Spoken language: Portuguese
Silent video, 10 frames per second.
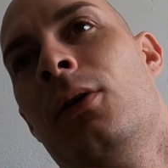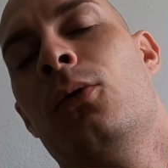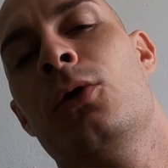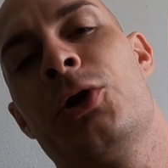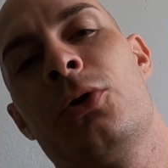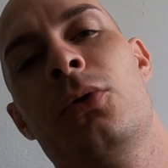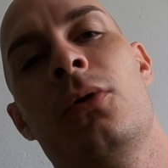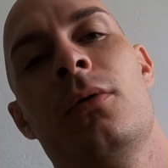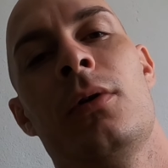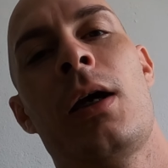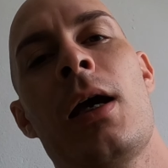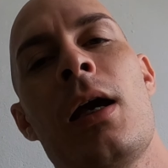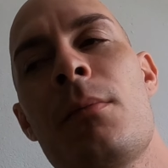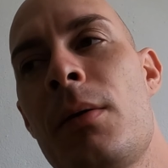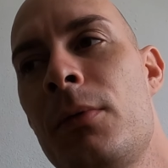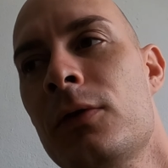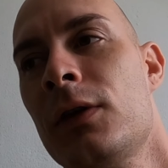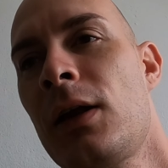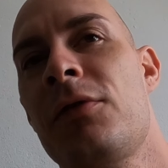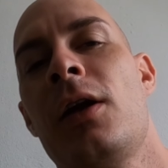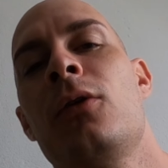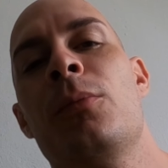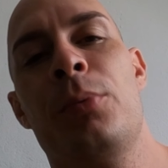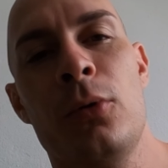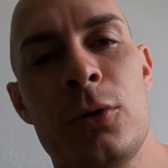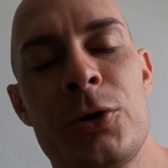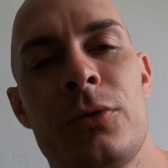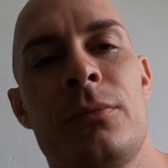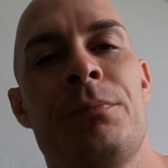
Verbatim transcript: Encostou. E aí, meu irmão, você tava lá no posto.